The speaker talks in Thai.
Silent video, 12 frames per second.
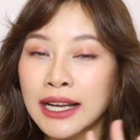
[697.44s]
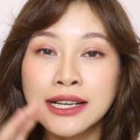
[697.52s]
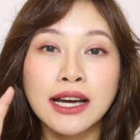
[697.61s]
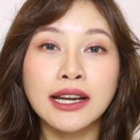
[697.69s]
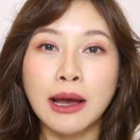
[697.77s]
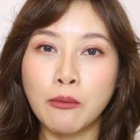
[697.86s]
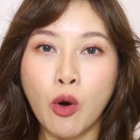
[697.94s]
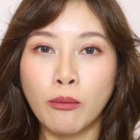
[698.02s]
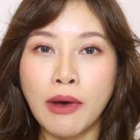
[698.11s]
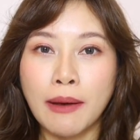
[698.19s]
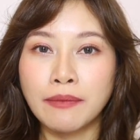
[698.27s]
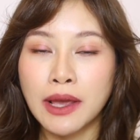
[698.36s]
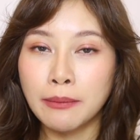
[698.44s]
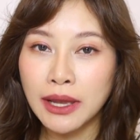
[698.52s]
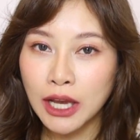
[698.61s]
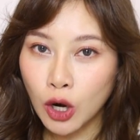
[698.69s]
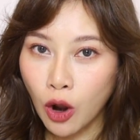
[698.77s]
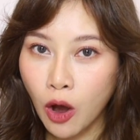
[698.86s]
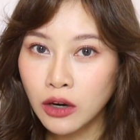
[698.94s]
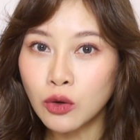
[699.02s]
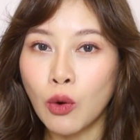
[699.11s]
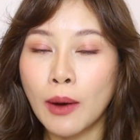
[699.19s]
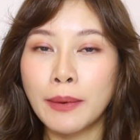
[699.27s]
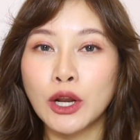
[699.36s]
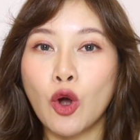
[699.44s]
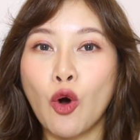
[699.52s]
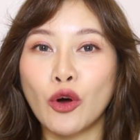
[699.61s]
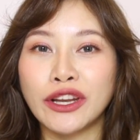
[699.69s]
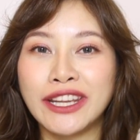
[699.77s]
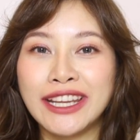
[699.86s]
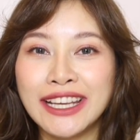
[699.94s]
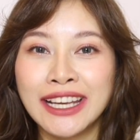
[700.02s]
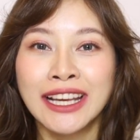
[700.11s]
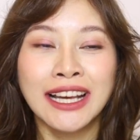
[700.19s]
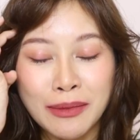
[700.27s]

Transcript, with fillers: เครื่องทำผมแบบนี้ไม่คล่องหรือว่าเป็นคนที่